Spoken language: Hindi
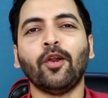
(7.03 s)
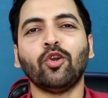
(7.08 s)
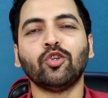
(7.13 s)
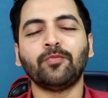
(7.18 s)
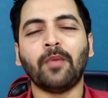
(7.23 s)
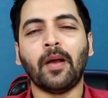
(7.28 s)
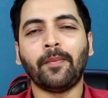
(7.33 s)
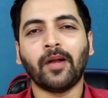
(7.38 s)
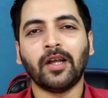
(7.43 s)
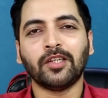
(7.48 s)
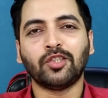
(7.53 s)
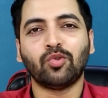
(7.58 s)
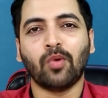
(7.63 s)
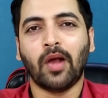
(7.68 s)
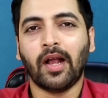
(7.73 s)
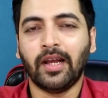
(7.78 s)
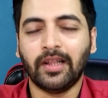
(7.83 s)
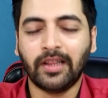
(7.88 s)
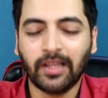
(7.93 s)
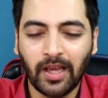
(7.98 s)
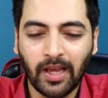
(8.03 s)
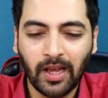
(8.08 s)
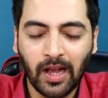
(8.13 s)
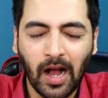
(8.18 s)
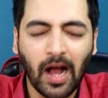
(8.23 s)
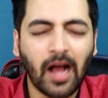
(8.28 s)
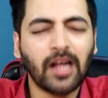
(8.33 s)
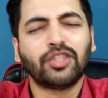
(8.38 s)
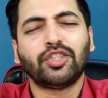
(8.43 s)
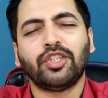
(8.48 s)
ब्रांड न्यूज में आपका स्वागत
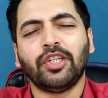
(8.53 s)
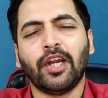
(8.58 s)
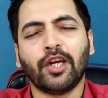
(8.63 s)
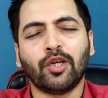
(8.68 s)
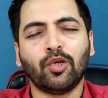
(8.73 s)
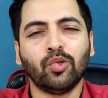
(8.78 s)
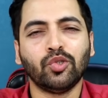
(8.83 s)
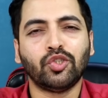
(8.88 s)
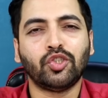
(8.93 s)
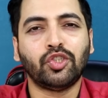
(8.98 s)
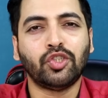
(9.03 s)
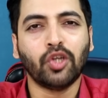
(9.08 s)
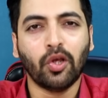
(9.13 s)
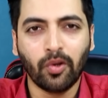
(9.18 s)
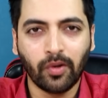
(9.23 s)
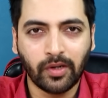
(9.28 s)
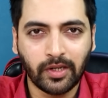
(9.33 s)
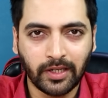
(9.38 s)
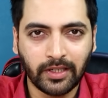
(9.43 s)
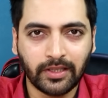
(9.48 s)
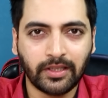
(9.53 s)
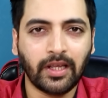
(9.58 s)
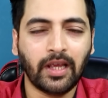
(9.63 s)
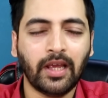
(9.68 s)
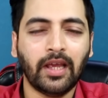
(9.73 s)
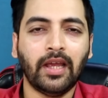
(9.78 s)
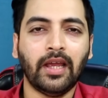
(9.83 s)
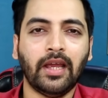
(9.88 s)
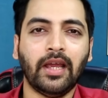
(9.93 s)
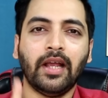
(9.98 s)
है आज की न्यूज शुरू
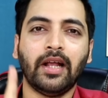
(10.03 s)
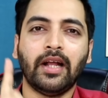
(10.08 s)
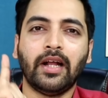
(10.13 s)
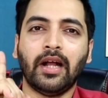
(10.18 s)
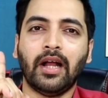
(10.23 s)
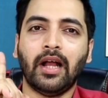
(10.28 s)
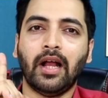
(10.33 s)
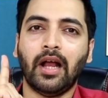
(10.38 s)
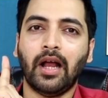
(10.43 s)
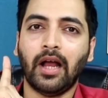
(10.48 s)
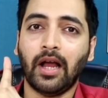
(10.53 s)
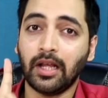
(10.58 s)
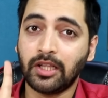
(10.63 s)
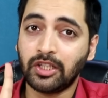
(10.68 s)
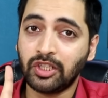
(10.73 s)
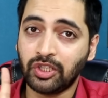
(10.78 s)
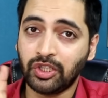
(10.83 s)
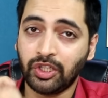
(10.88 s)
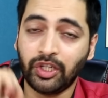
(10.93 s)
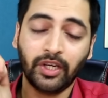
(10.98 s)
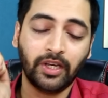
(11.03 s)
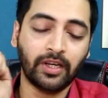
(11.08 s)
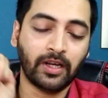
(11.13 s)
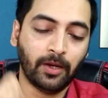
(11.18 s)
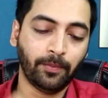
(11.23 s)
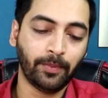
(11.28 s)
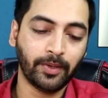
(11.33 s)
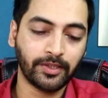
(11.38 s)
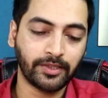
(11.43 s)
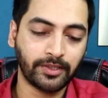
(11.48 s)
करते हैं एक अच्छी
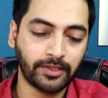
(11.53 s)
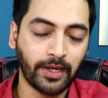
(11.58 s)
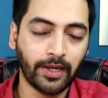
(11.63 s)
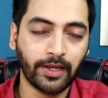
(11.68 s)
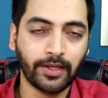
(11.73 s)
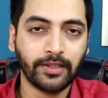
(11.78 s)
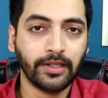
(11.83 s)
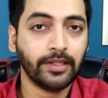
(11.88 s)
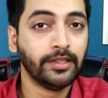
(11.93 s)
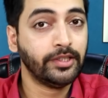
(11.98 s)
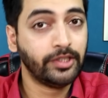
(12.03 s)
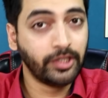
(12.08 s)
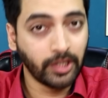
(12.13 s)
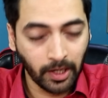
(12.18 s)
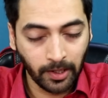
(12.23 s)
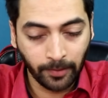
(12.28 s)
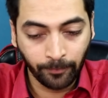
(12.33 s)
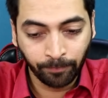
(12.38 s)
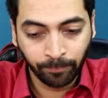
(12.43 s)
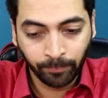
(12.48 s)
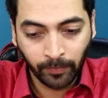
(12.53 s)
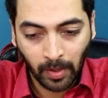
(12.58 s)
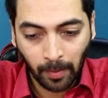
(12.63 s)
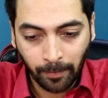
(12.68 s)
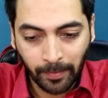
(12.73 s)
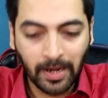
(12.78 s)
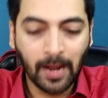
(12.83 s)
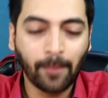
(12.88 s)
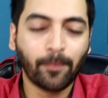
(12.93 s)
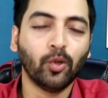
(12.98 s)
खबर से जी हाँ
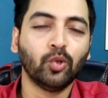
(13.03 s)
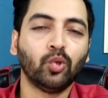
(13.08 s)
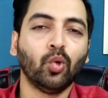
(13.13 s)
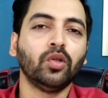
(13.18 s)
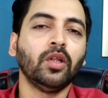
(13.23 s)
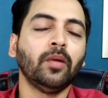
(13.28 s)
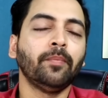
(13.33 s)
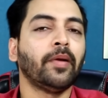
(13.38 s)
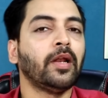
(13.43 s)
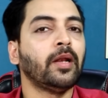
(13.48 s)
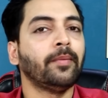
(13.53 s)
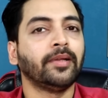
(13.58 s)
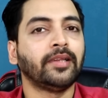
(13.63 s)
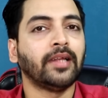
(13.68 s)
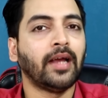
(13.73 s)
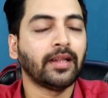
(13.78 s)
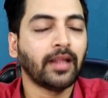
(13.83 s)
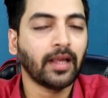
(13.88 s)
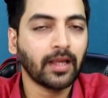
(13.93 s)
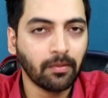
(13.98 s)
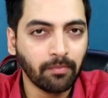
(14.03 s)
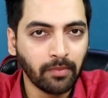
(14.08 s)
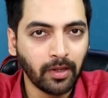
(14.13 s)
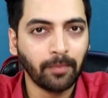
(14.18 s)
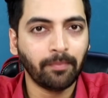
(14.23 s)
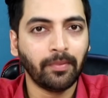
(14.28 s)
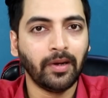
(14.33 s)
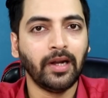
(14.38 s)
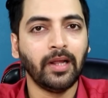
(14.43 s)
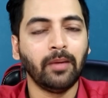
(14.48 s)
मैंने आपको दो दिन पहले बताया था कि
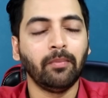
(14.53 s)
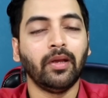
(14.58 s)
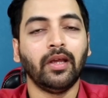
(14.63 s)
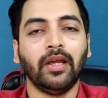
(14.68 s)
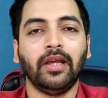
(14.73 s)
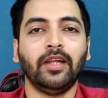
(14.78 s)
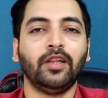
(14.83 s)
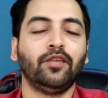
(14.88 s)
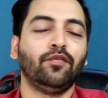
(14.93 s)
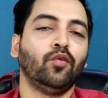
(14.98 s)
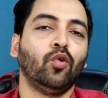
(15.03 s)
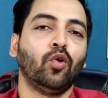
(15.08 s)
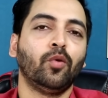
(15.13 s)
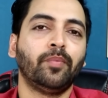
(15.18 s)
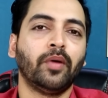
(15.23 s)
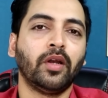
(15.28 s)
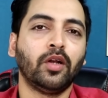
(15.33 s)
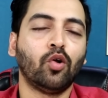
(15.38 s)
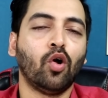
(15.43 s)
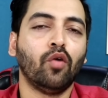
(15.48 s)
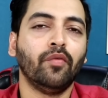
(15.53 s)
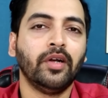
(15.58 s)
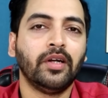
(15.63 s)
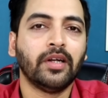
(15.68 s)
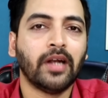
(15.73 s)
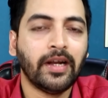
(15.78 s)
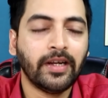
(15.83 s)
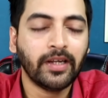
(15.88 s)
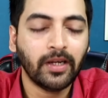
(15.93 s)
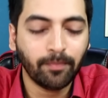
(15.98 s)
मेरी बिल्डिंग में एथ फ्लोर पर
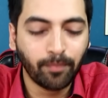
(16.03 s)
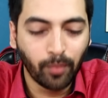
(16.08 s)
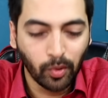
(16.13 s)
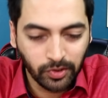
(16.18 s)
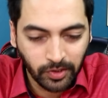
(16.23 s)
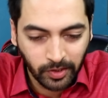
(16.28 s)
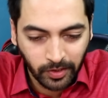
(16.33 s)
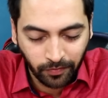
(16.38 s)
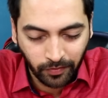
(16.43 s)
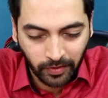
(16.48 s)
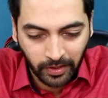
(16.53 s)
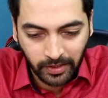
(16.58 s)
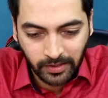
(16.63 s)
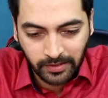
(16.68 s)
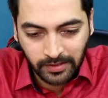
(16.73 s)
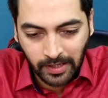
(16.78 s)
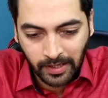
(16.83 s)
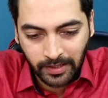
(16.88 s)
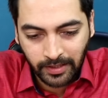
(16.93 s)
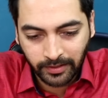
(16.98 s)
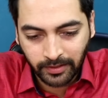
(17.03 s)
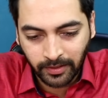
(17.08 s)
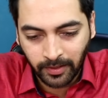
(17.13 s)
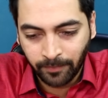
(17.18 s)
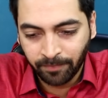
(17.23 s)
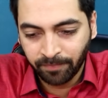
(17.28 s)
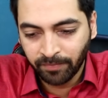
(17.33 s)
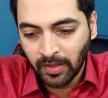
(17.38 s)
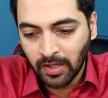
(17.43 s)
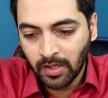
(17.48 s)
कोविड 19 पॉजिटिव केस आया
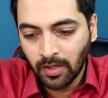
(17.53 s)
था